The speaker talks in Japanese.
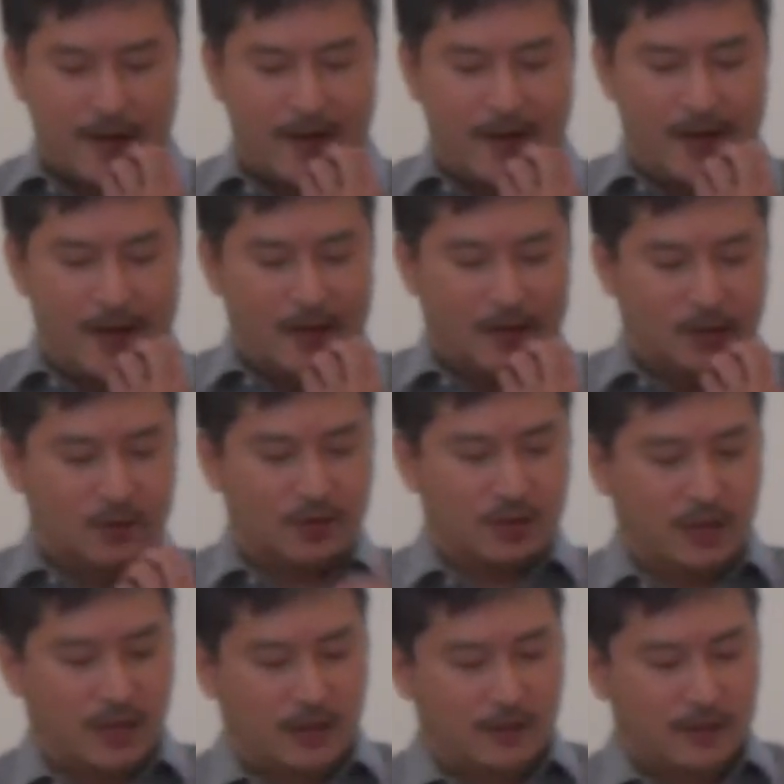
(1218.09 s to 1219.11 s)
えー、そし
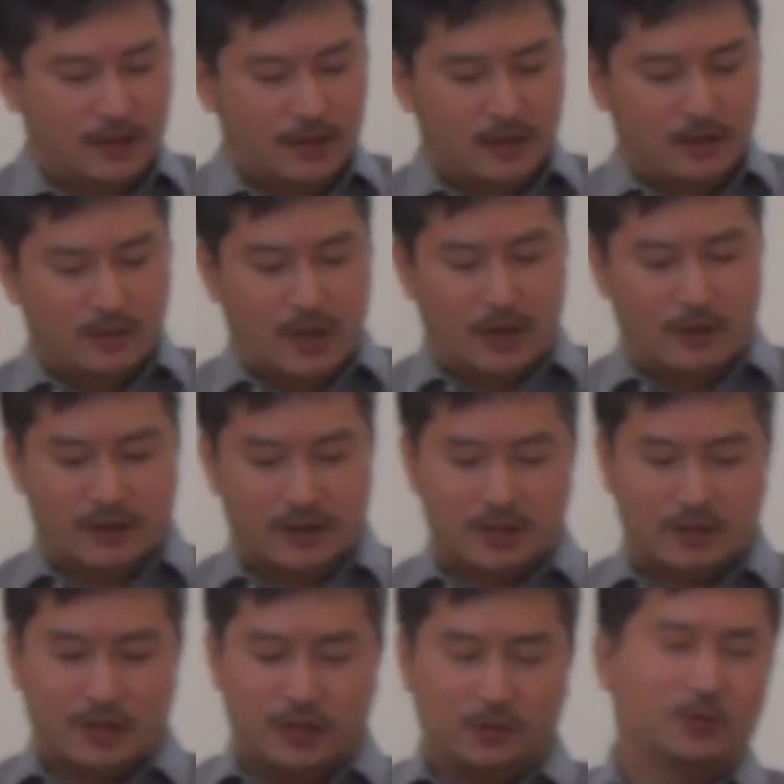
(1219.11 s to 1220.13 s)
て、まあ、
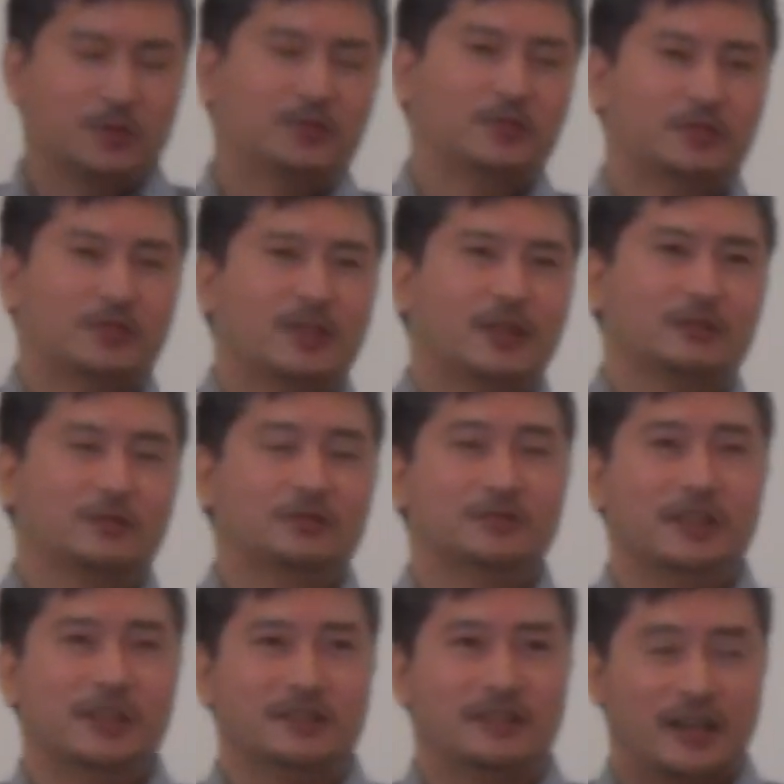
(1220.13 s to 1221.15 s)
私は祈り続ける
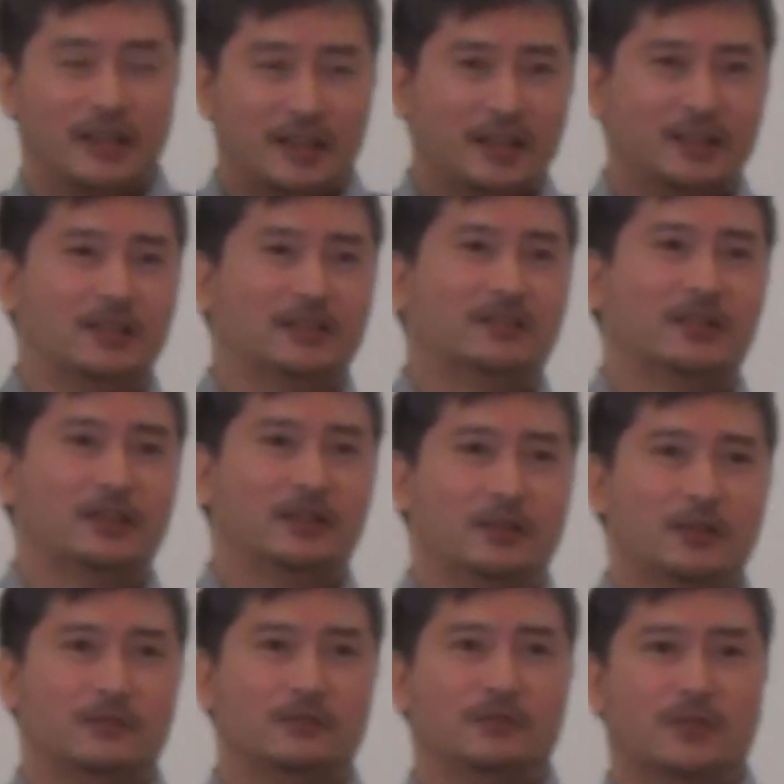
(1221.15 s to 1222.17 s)
訓練されたんですけ
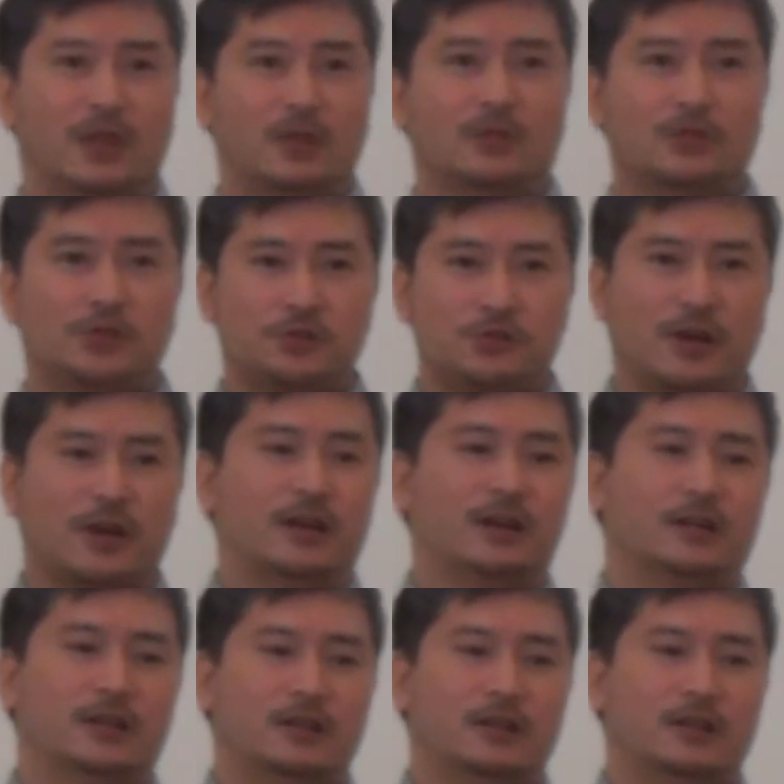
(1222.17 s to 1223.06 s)
どでも主は